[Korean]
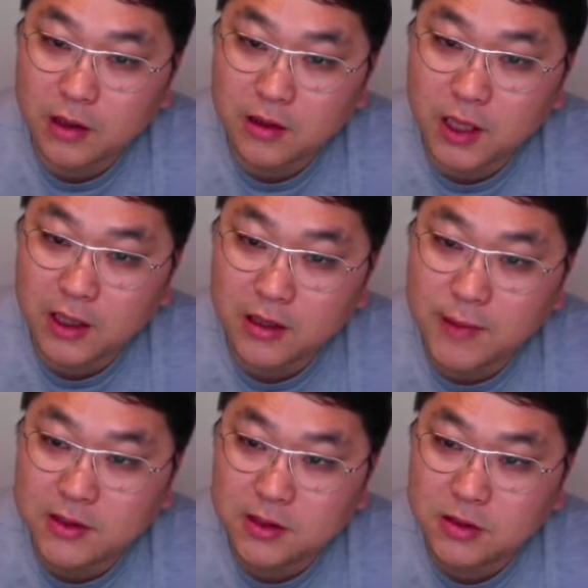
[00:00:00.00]
데이를
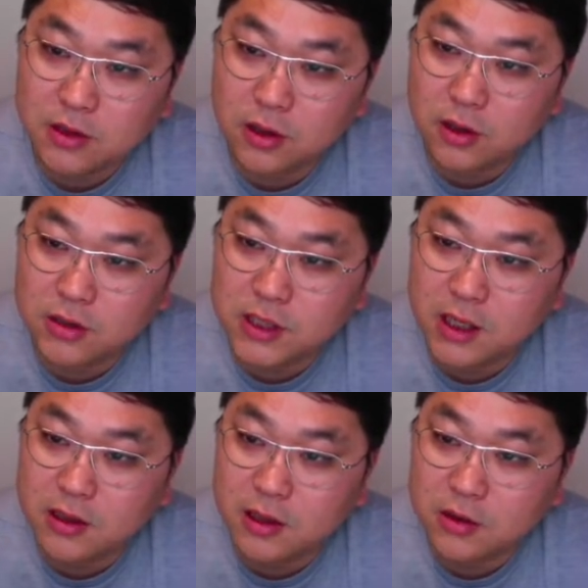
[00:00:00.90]
맞아서 어,
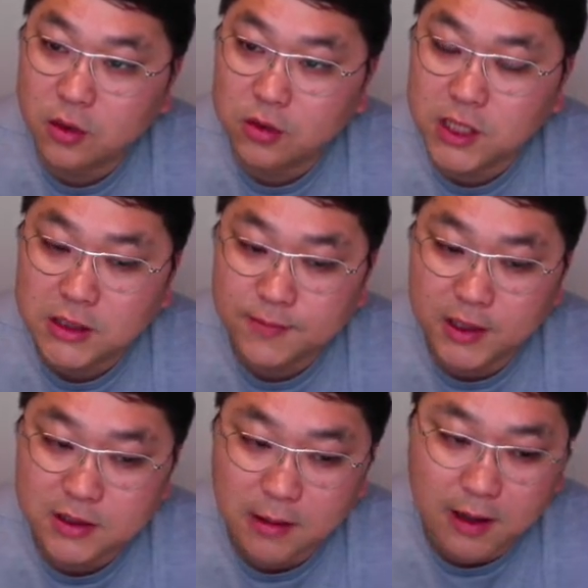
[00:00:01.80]
세일을 하는 거고
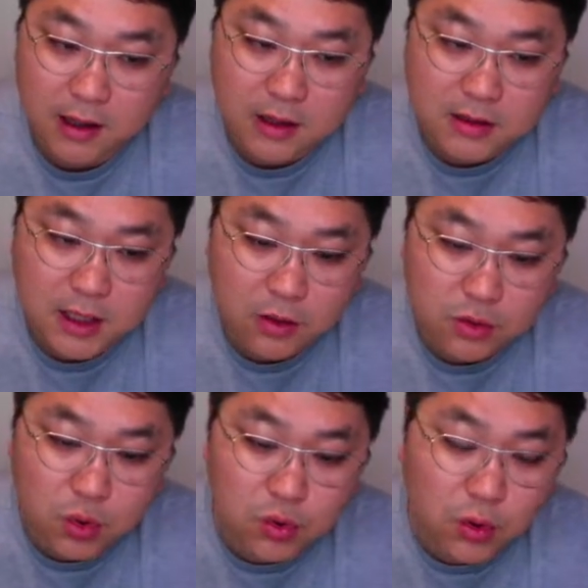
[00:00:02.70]
48시간만 딱 세일하고
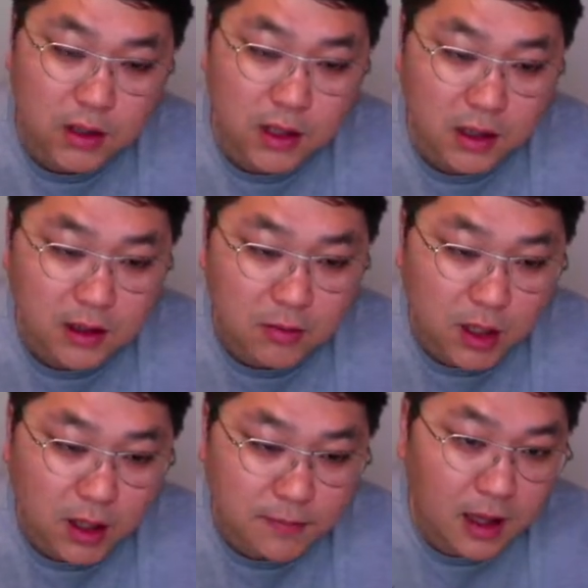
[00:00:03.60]
종료가 되기
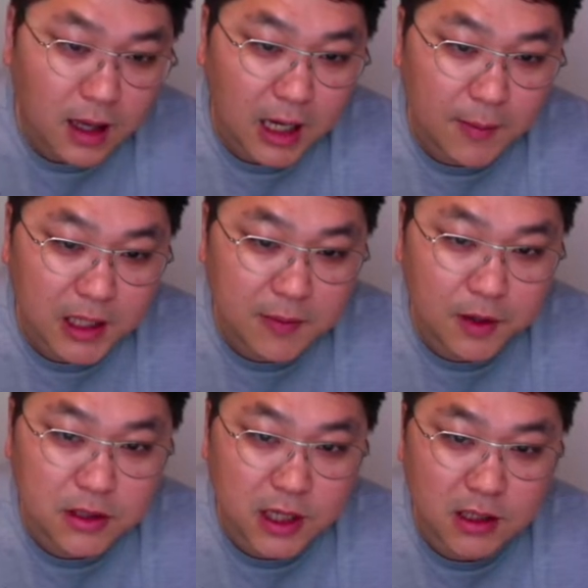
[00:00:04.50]
때문에 아마 이번
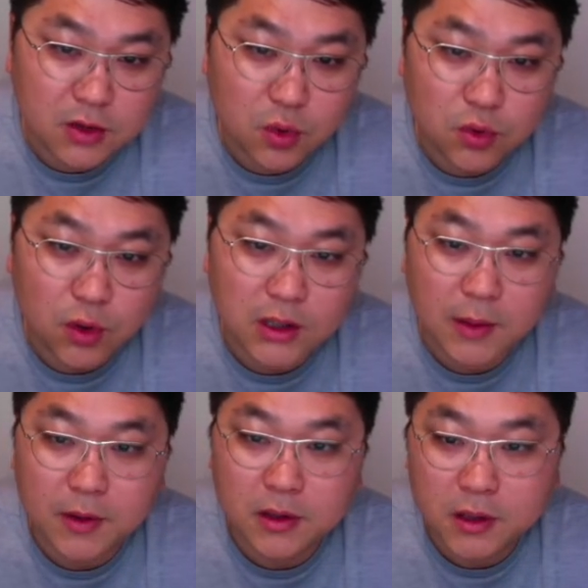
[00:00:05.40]
세일이 종료가
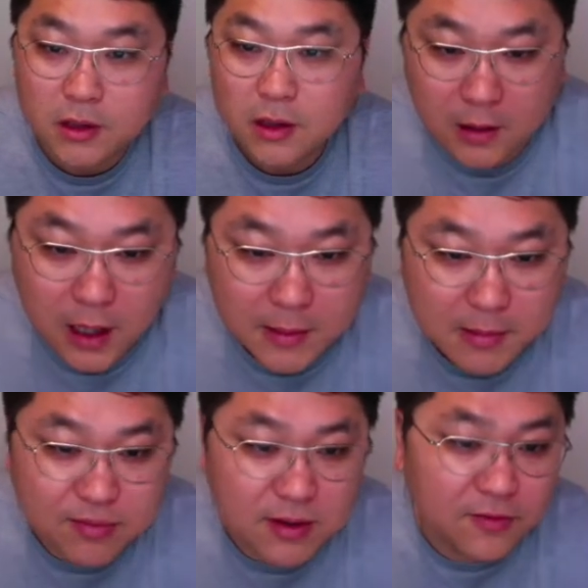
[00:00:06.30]
되면은 아마
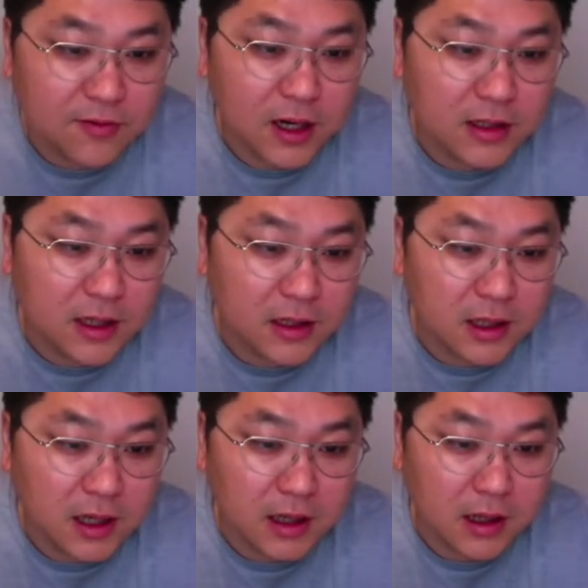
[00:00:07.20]
블랙
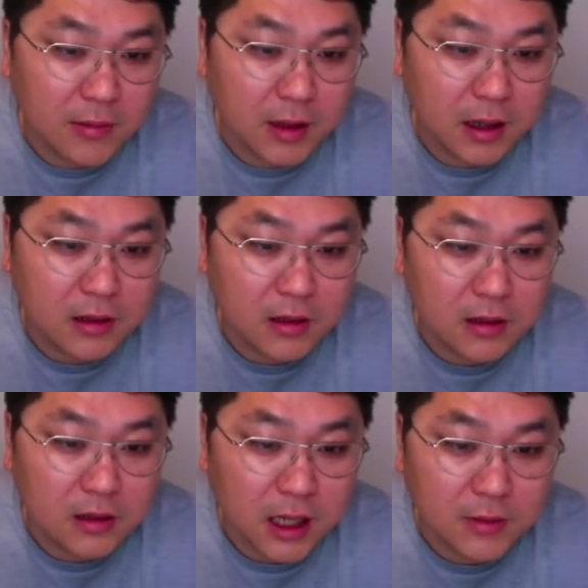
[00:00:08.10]
프라이데이나 아마
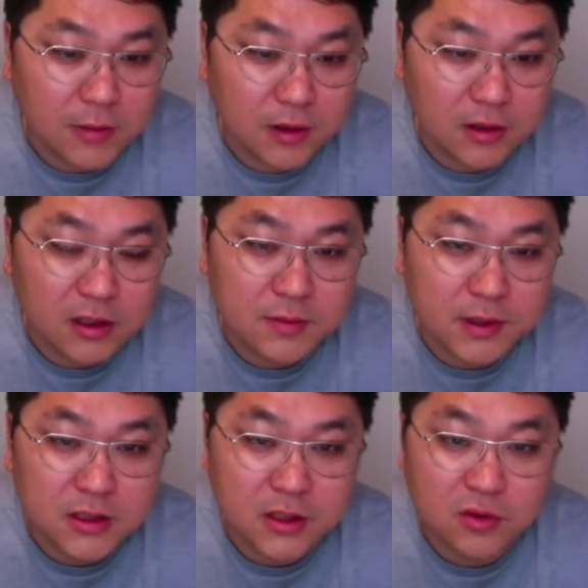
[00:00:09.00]
아니면
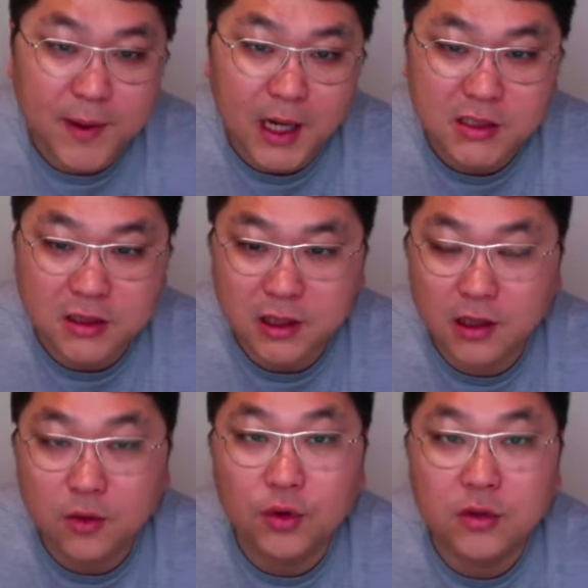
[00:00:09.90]
크리스마스 이후에 박싱데이
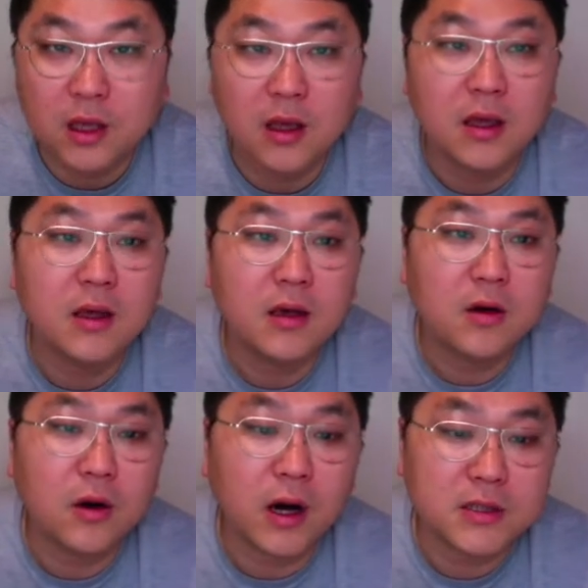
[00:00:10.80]
그때
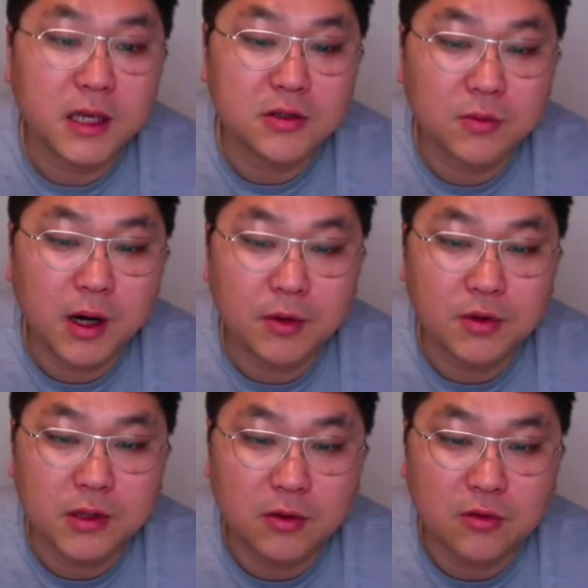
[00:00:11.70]
어, 세일 정보 한 번 더
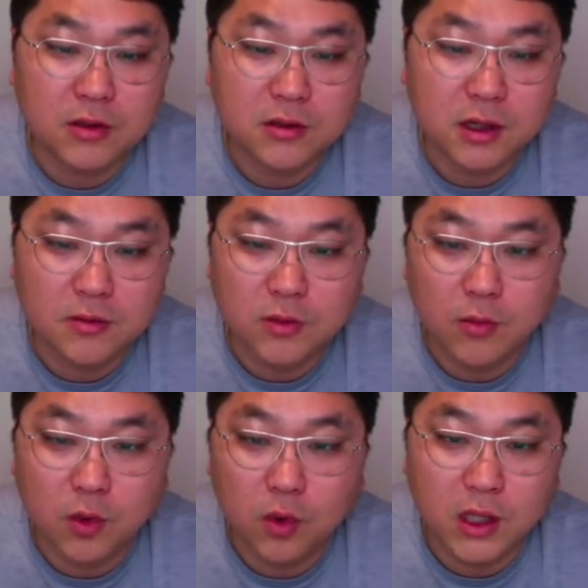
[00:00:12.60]
나올 것 같은데 그럼 너무
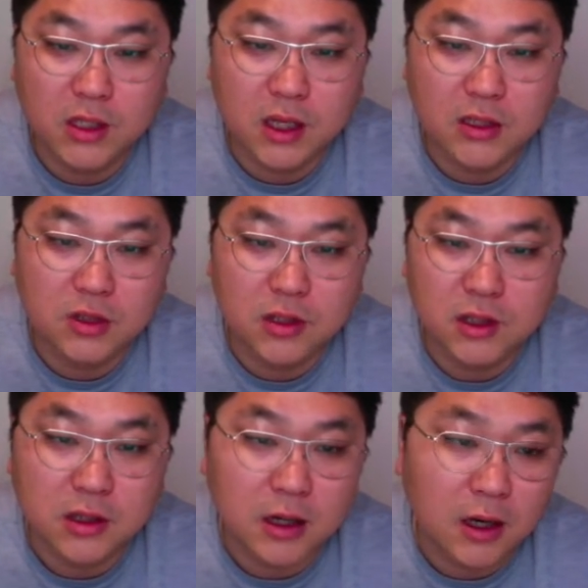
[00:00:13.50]
오래 기다리셔야
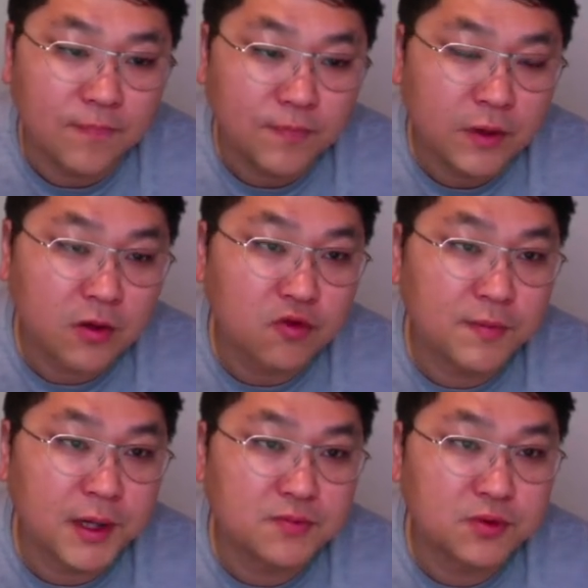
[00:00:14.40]
되니까
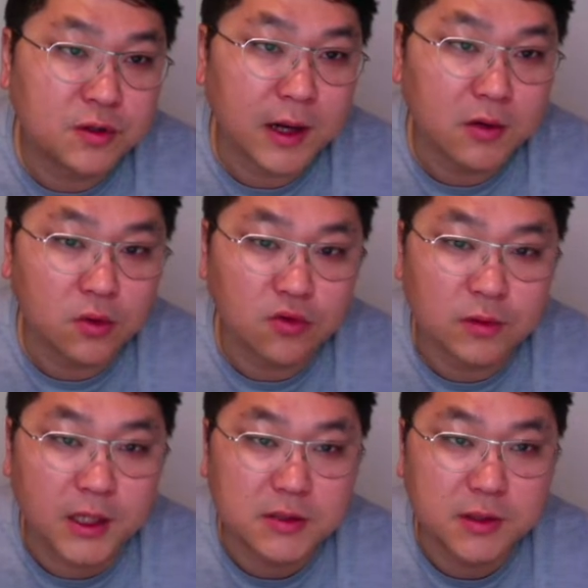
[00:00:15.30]
구입하실 분들 바로
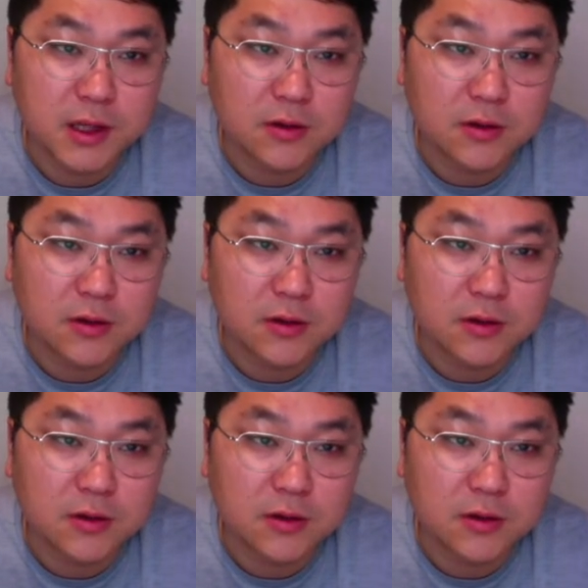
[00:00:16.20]
구입하시면 될 것